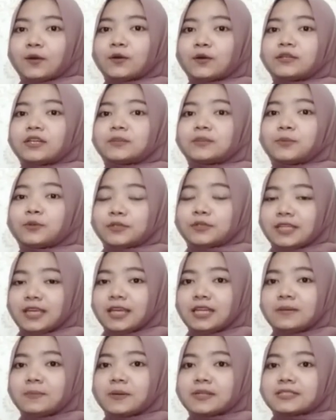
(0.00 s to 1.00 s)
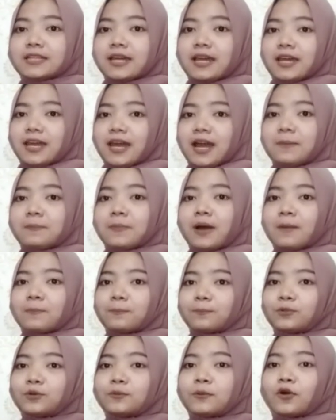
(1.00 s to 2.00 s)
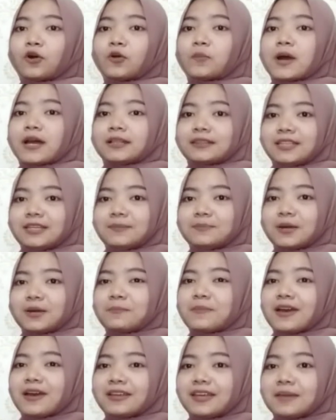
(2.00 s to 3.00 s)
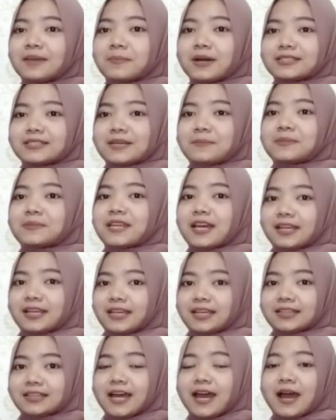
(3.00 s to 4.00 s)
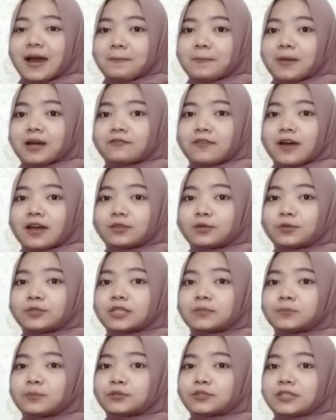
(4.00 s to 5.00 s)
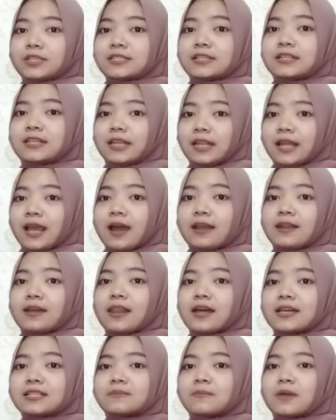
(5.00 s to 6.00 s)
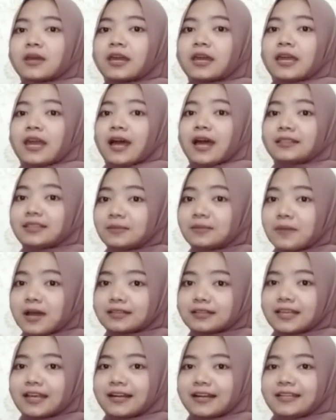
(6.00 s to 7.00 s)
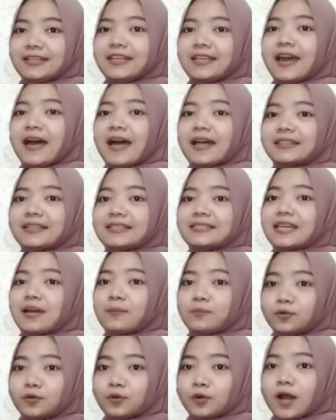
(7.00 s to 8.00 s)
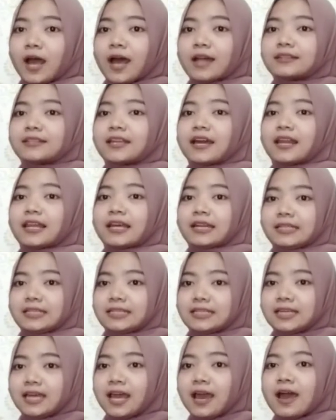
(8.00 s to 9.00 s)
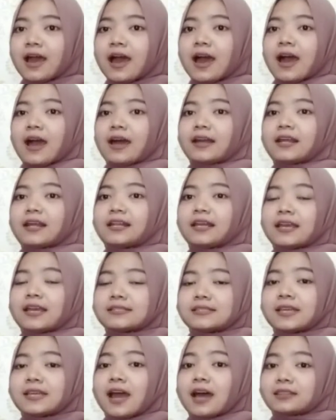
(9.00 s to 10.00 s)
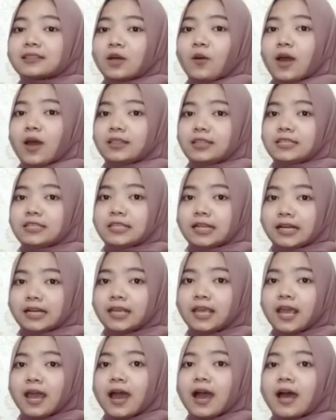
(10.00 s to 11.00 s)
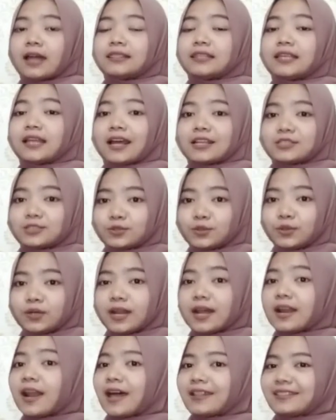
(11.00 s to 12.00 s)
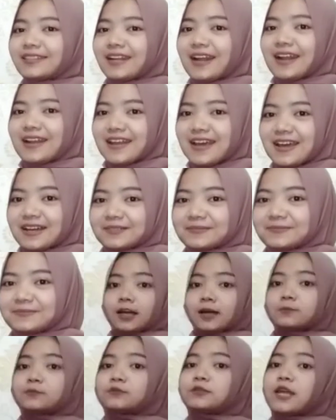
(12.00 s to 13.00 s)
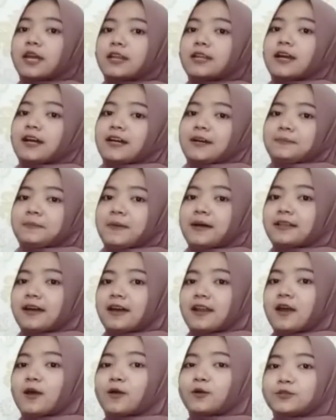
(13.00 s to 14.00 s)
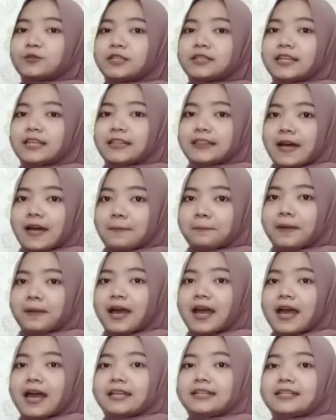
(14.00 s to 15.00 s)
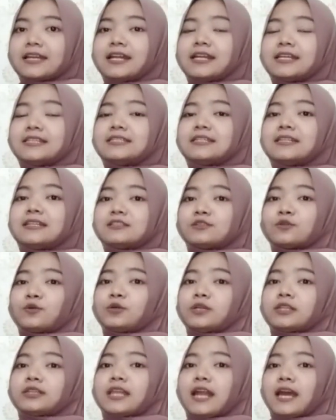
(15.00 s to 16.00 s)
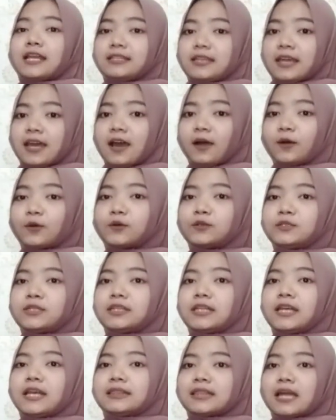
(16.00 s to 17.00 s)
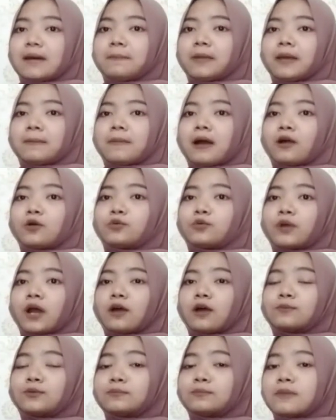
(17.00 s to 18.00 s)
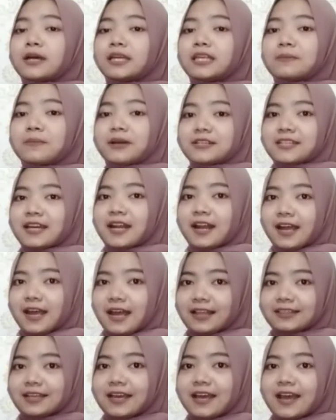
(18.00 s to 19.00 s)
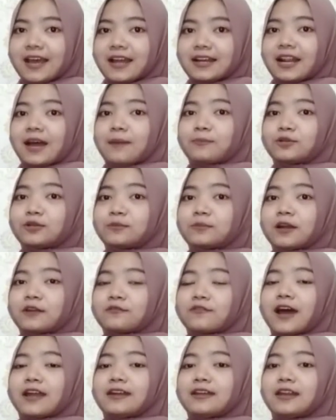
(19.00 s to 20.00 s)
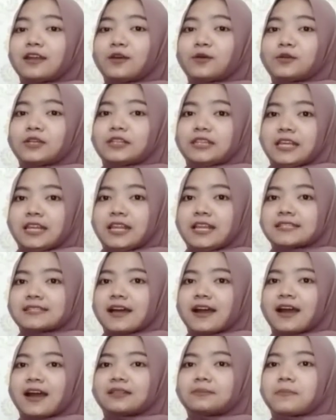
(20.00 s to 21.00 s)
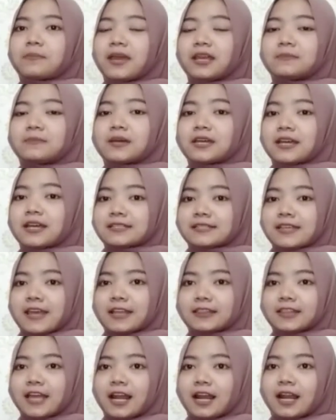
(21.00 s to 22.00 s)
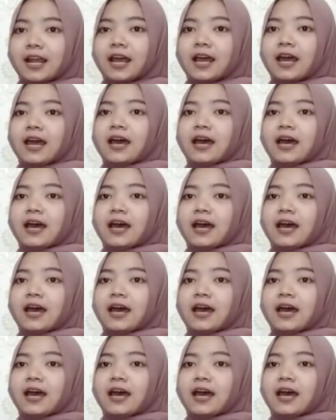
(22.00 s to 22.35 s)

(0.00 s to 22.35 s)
Kunyit putih dipercaya mampu mengobati berbagai macam penyakit. Manfaat kunyit putih sendiri adalah sebagai antibakteri, anti jamur, anti alergi, analgesik atau anti nyeri, anti racun dan anti radang. Kemudian yang keempat ada kunyit hitam. Dari jenis kunyit lainnya, kunyit hitam memang kurang umum bagi masyarakat. Namun manfaat dari kunyit ini sangat baik bagi kesehatan